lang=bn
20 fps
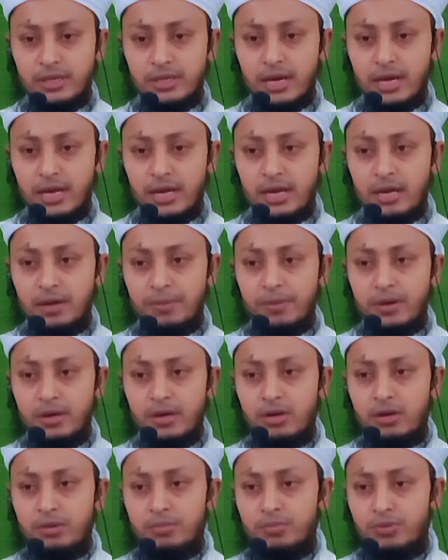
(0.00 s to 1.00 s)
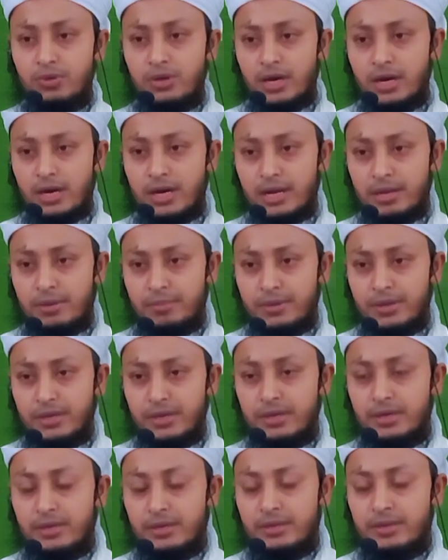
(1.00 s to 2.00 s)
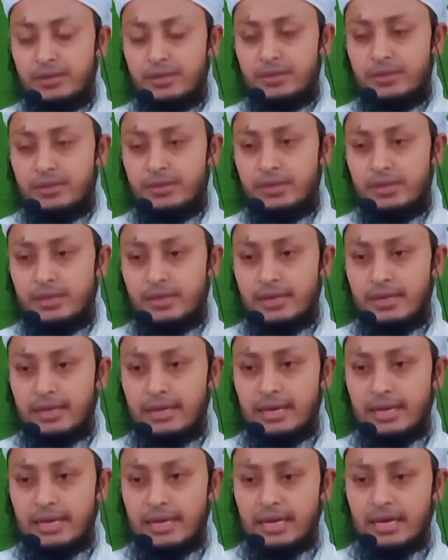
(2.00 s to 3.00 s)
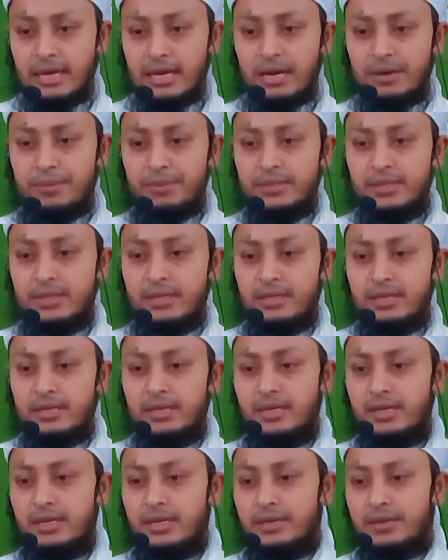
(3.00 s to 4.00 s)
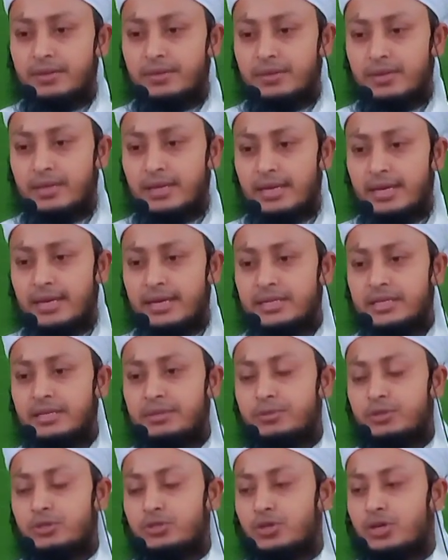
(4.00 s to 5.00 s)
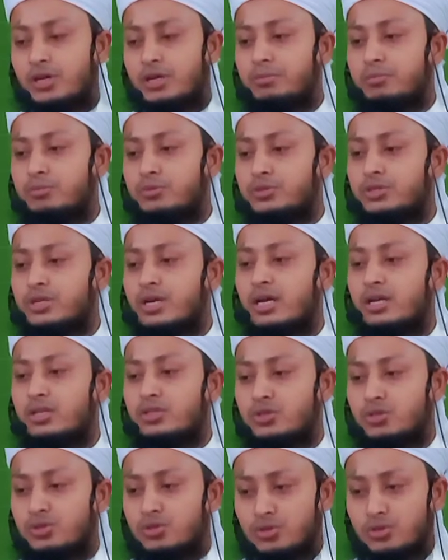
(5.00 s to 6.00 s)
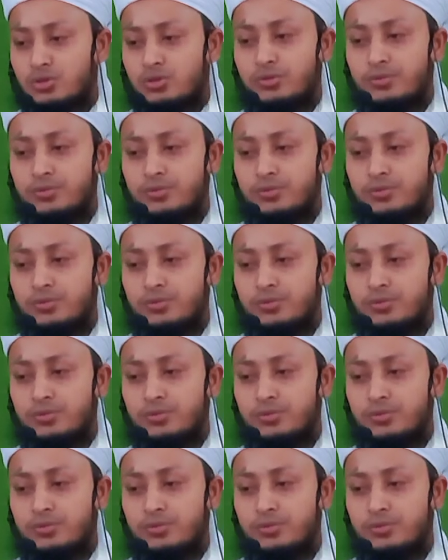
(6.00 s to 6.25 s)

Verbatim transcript: যে আল্লাহ পাক রব্বুল আলমিন আমাদেরকে একটি বিষয় বোঝার জন্য